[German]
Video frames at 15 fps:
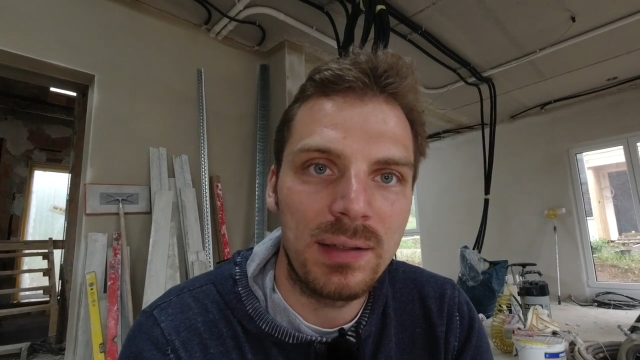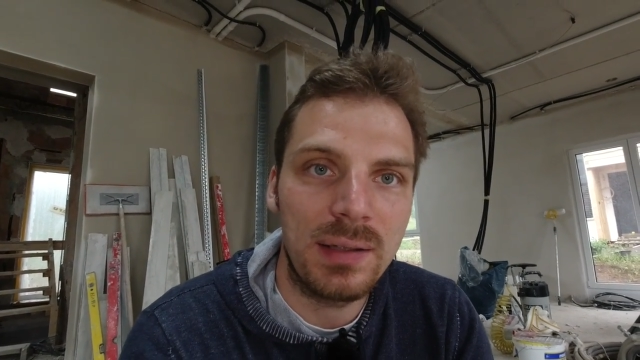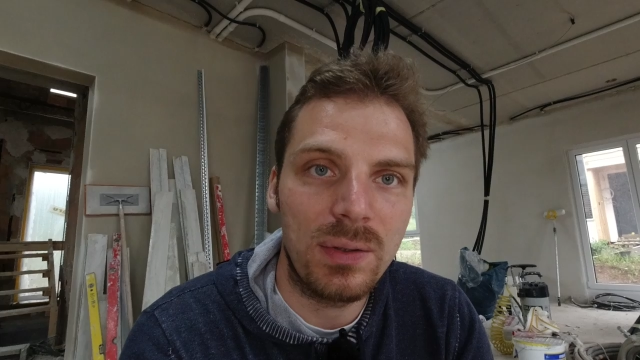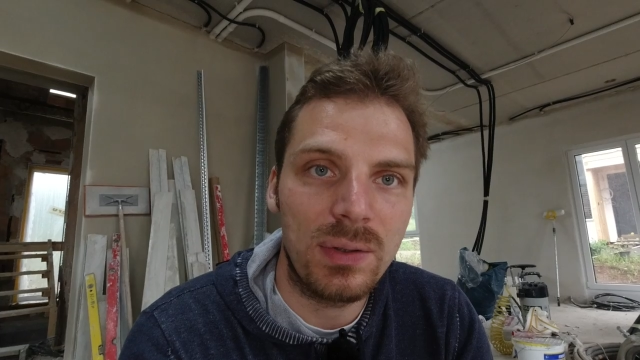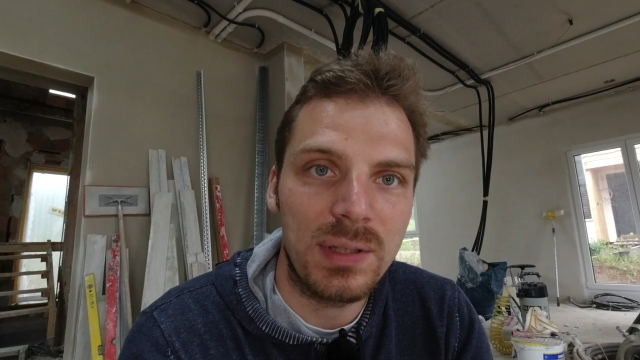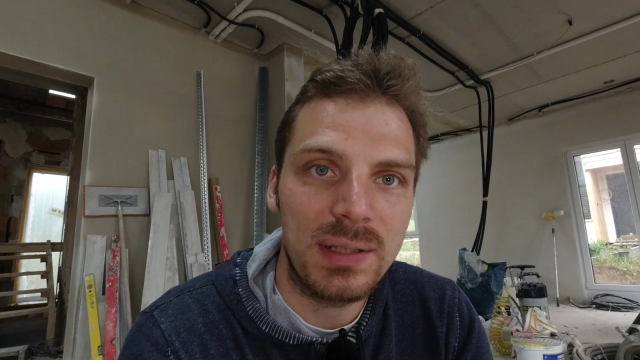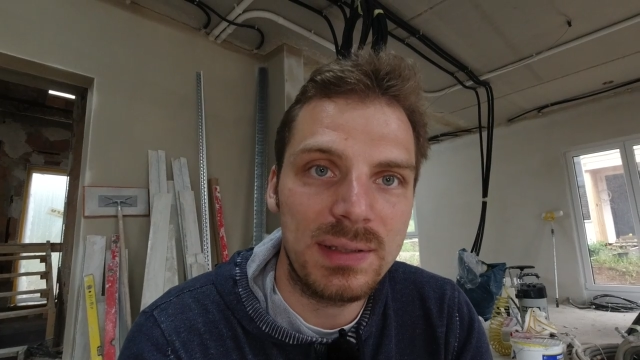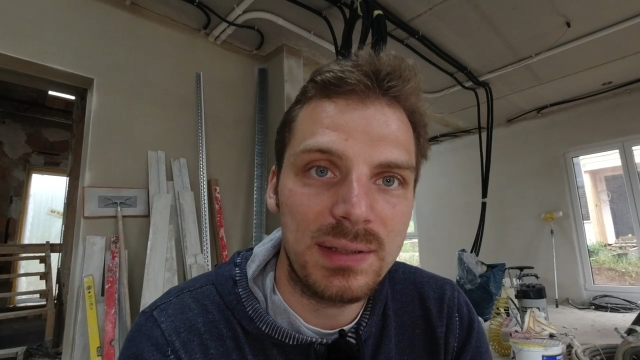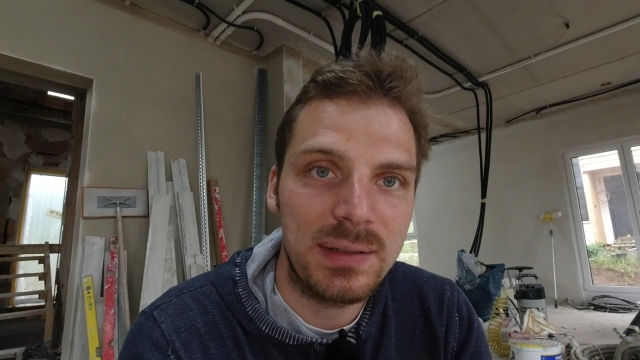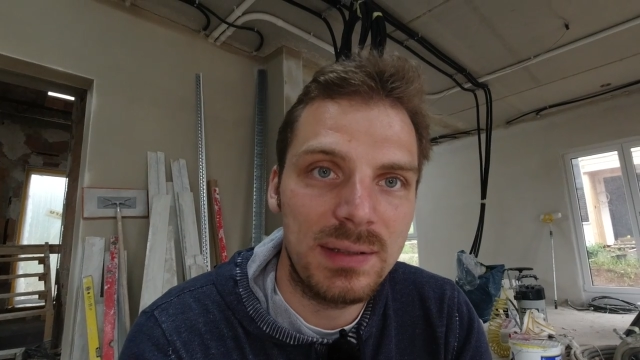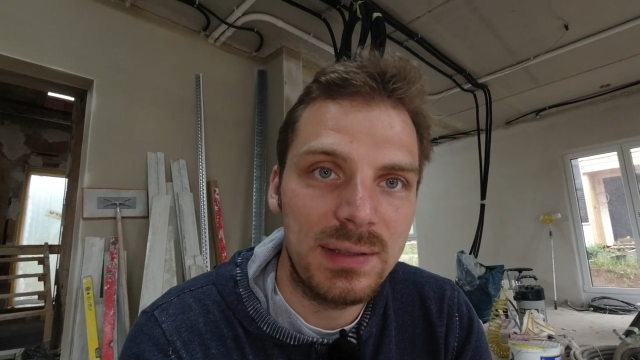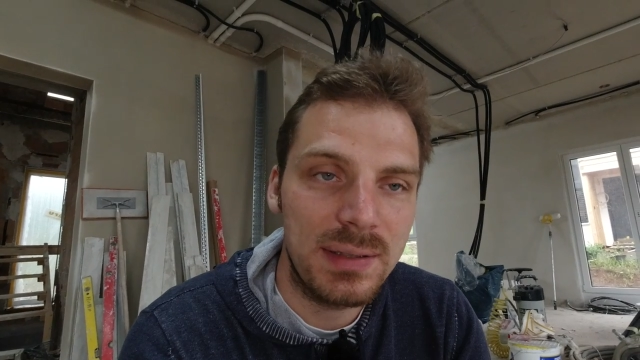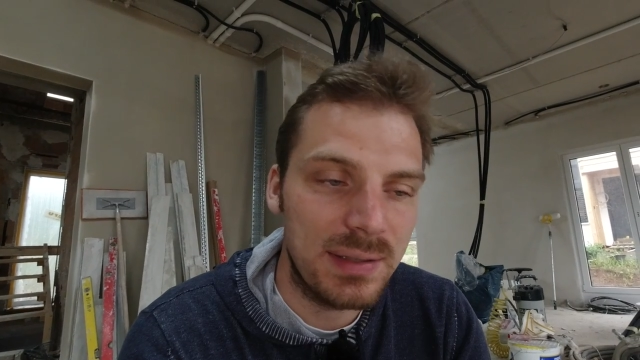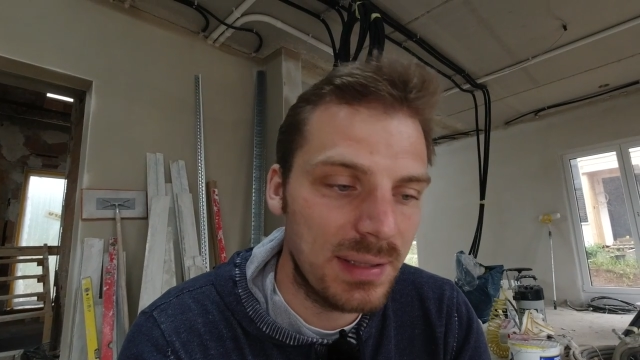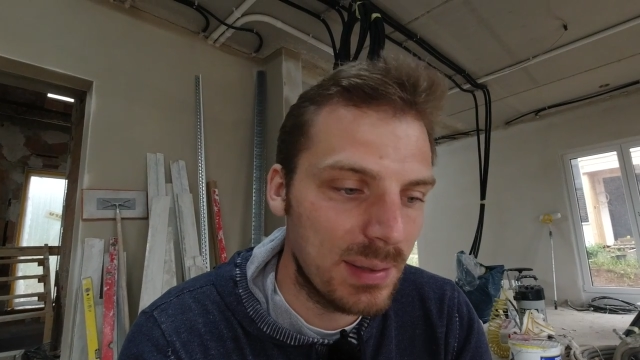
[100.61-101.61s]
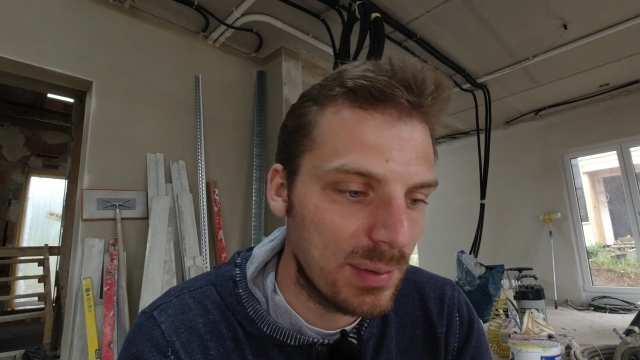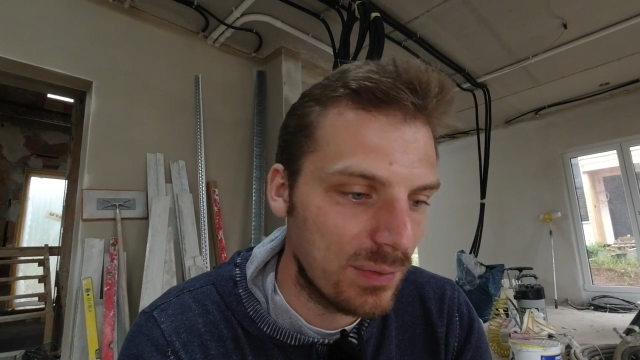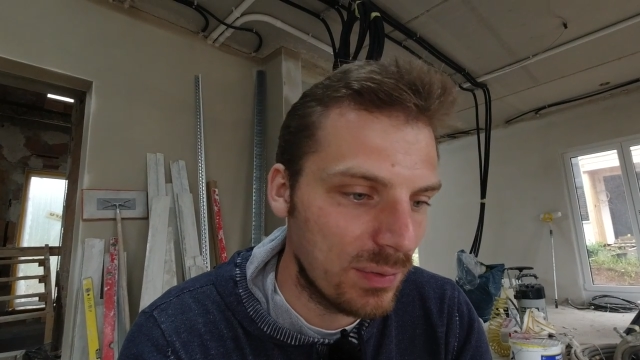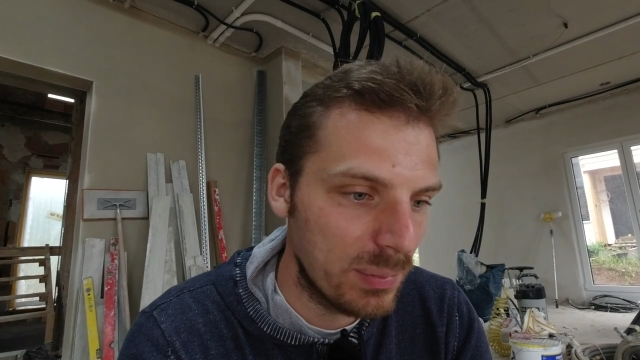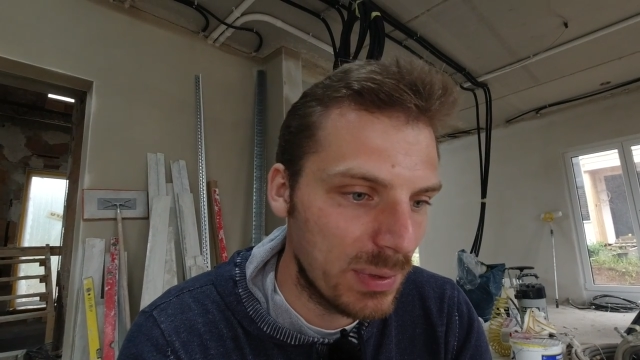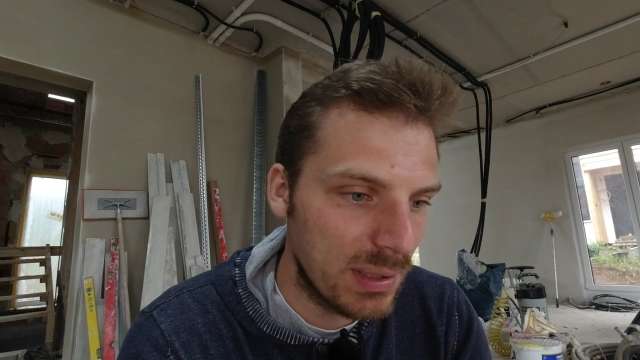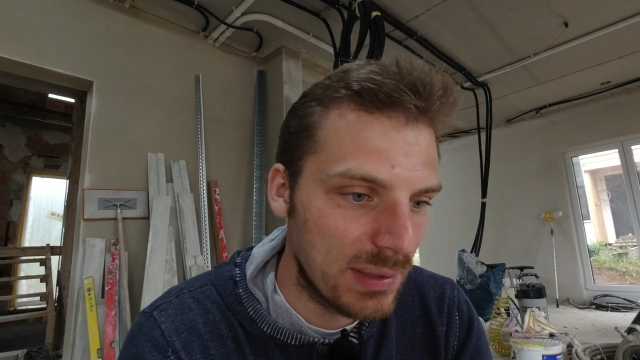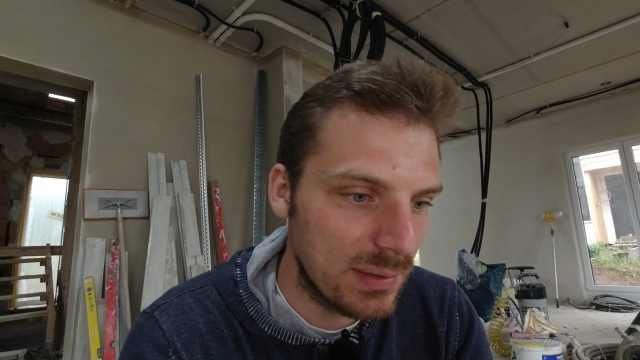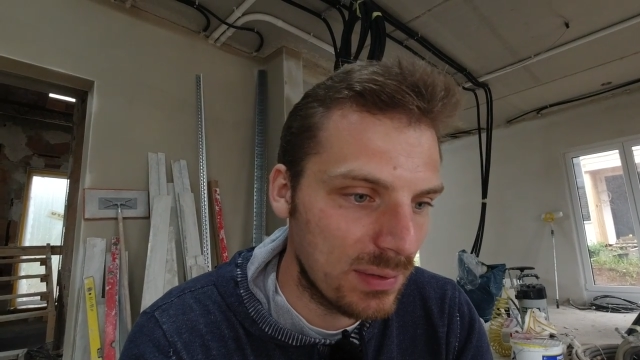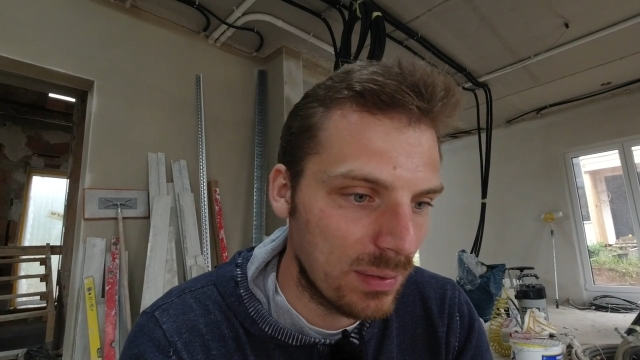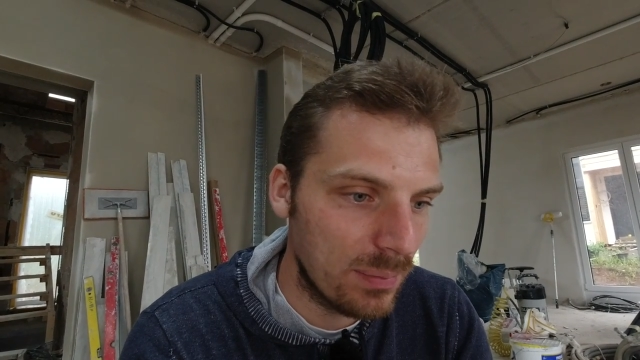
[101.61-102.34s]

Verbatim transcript: auch das, dieses Thema wird mich jetzt